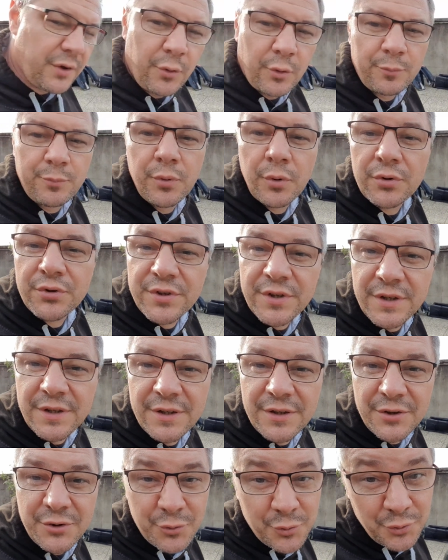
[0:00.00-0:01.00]
Donc pour
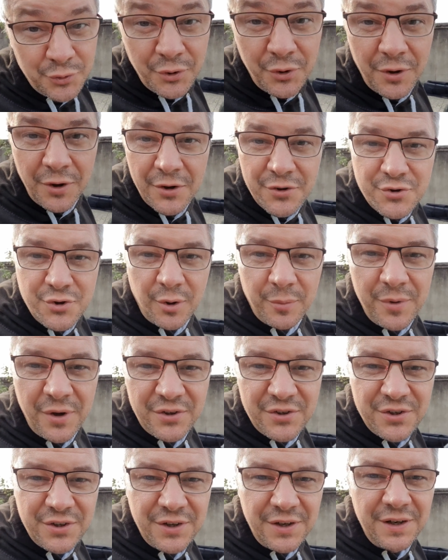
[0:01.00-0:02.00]
ces scooters, hein. je
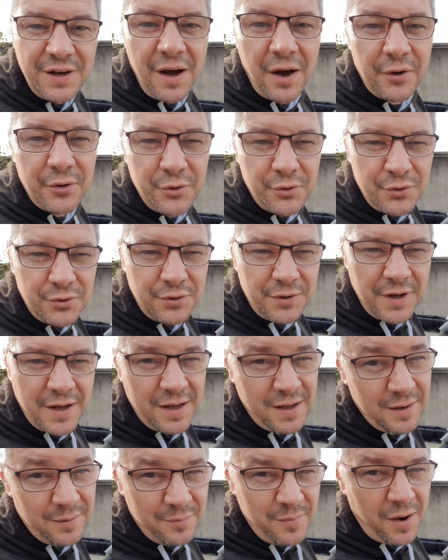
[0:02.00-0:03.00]
remercie Hilario
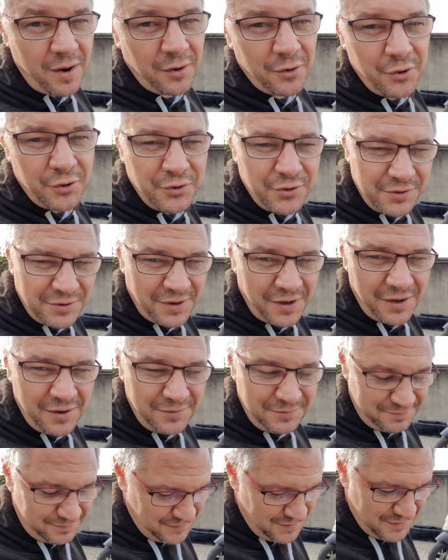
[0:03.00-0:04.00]
et Marlon. Hein.
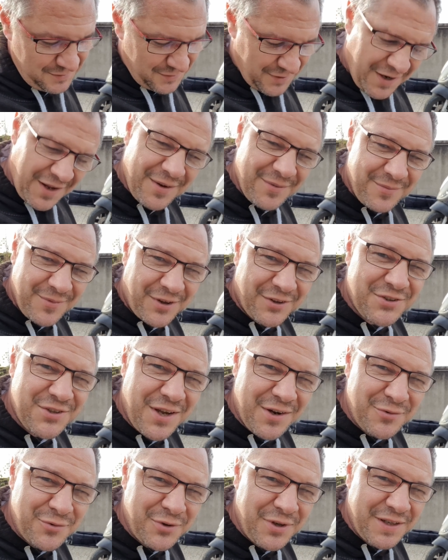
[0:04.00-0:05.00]
Voilà,
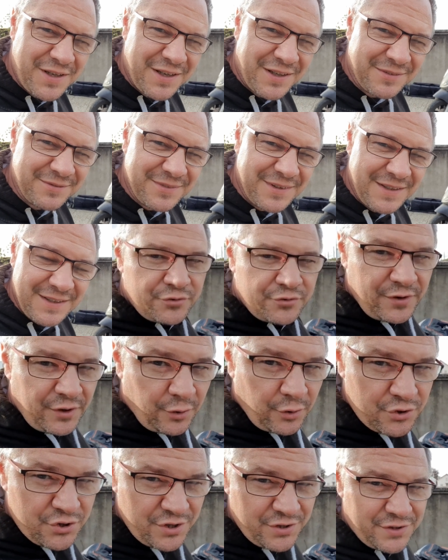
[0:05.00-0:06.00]
merci à vous les gars. Je vais
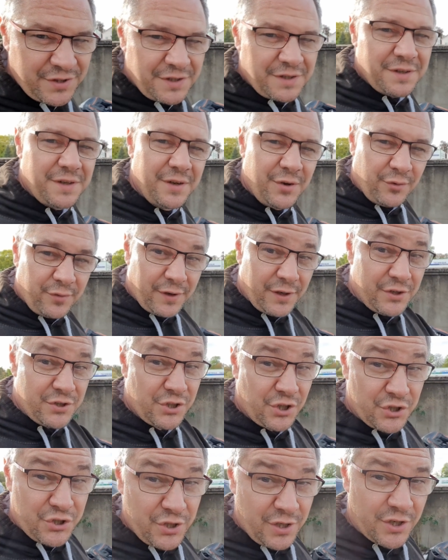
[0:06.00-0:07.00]
ranger ça et on va aller
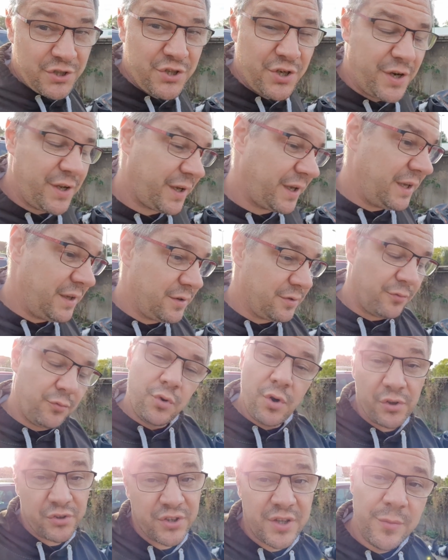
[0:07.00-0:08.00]
chercher la générique,
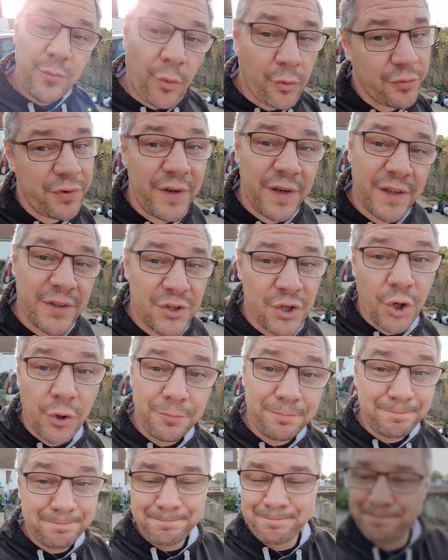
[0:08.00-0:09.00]
voir ce qu'ils m'ont fait là-dedans.